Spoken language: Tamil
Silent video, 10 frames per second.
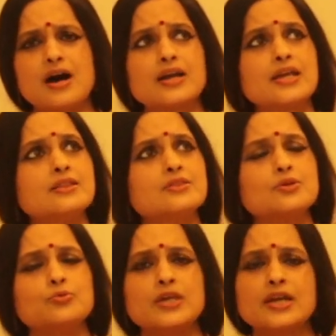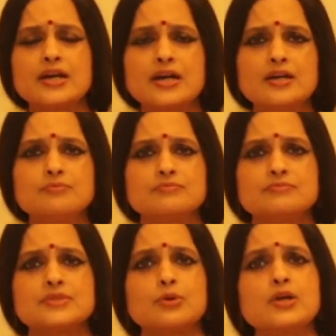அனைத்து உயிரினங்களும்
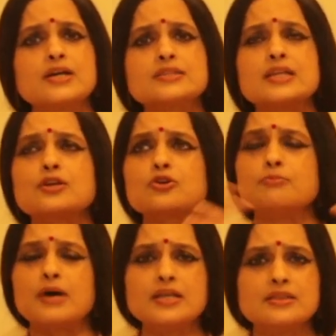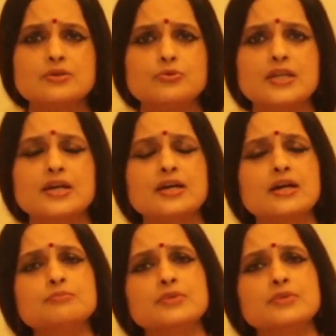இந்த உலகத்தில் இருக்கும் அனைத்து உயிரினங்களும்